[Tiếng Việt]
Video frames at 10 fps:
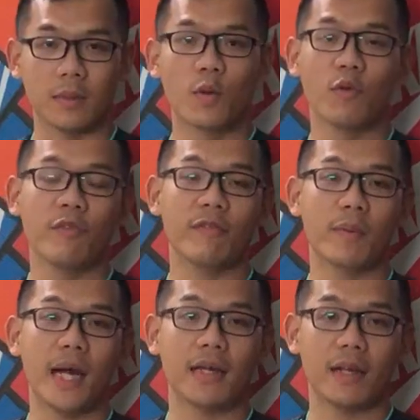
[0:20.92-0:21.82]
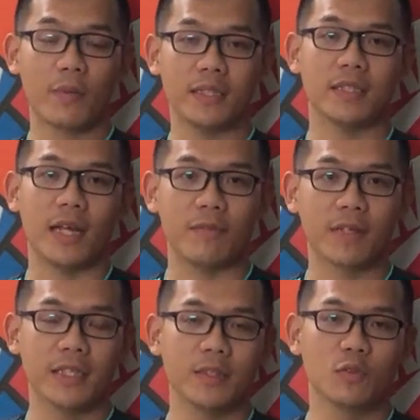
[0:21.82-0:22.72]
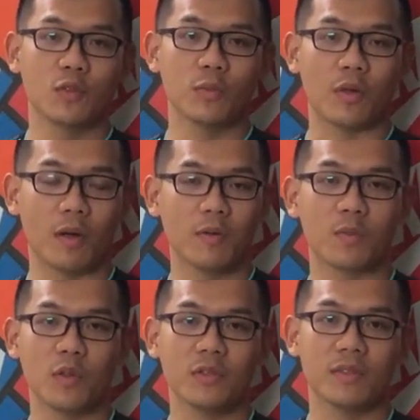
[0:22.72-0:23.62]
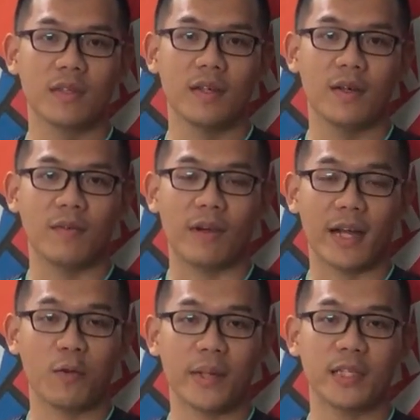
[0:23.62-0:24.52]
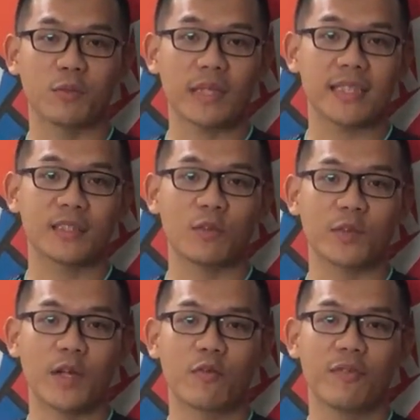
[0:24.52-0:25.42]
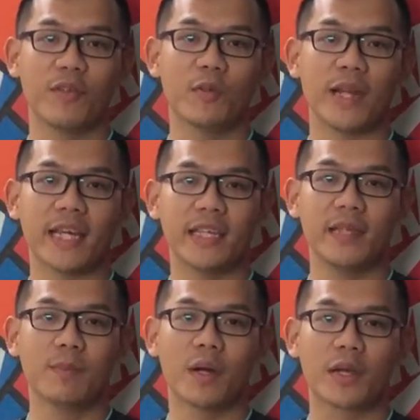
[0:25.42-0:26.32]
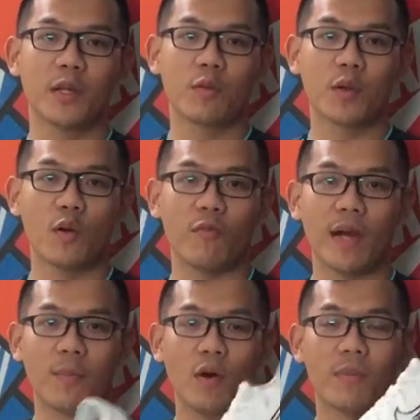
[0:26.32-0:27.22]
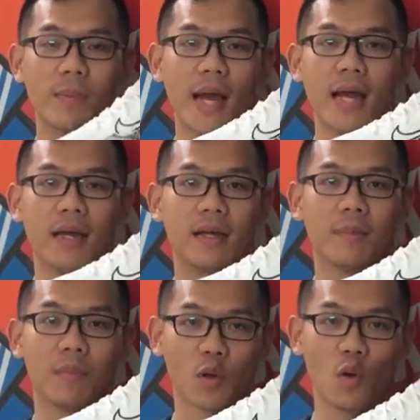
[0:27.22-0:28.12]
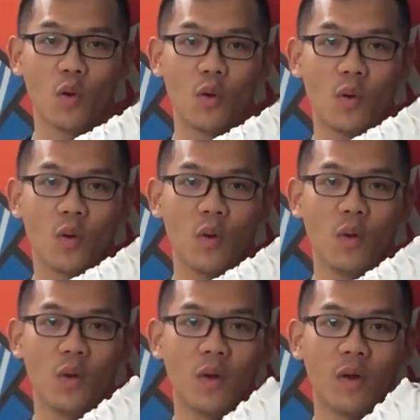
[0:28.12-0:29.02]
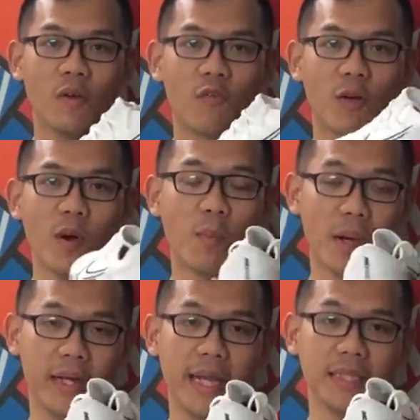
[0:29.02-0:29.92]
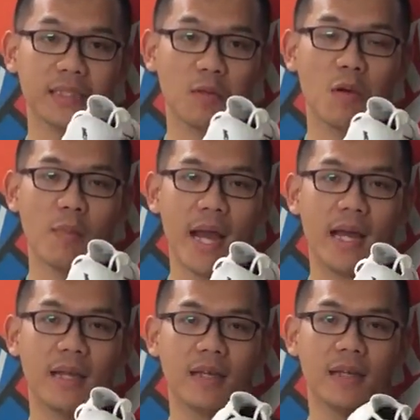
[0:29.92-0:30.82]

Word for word: mừng quý vị và các bạn đã quay trở lại với kênh YouTube của Golden Boots. Và ngày hôm nay chúng ta sẽ cùng nhau review Nike Mercurial Vapor mười ba Pro phối màu M D S không không ba.